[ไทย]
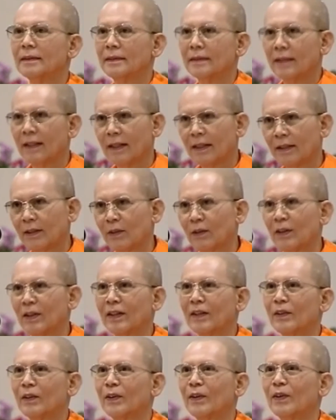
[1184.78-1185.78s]
ในคน
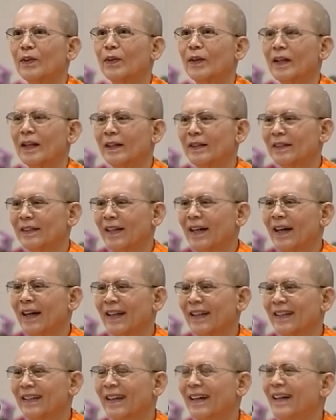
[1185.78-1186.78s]
ละคนละชาติ
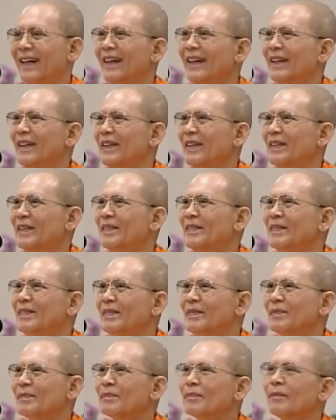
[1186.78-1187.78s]
กันนะ
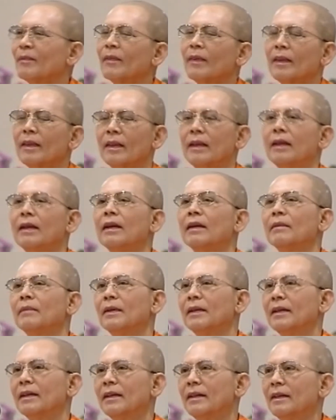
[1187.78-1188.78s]
นี่ไหม
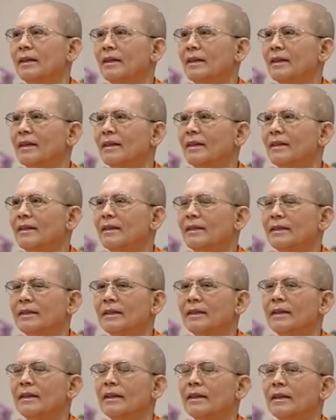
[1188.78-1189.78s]
จช่เนี่ย
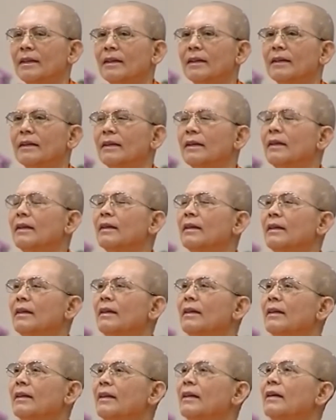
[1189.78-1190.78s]
นี่นี่
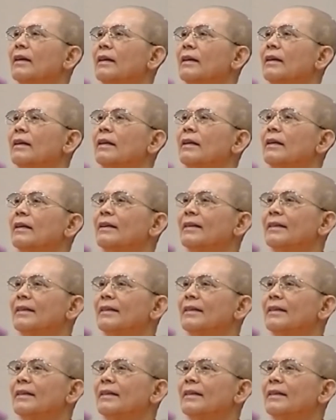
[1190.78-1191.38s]
นี่นี่นี่